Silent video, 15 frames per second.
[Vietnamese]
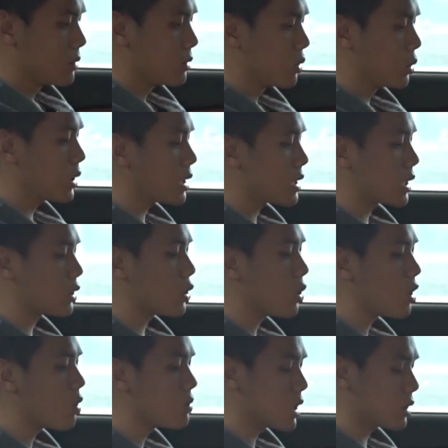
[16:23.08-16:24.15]
thú thật rằng
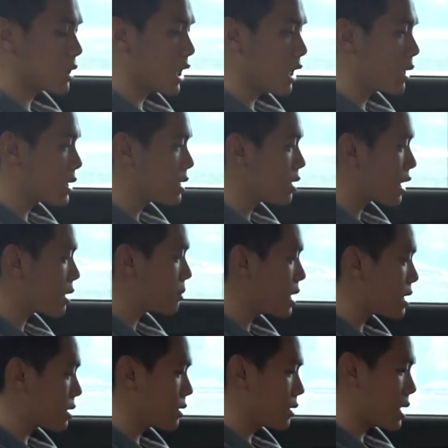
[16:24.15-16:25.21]
tôi không nhận thấy cái sự khác
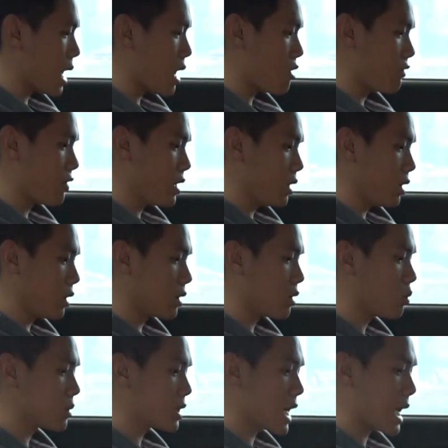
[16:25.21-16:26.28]
biệt nào về
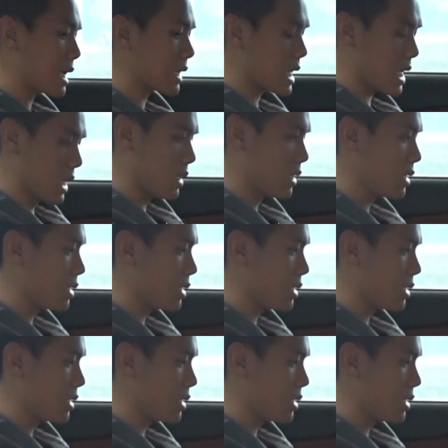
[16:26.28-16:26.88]
không gian cả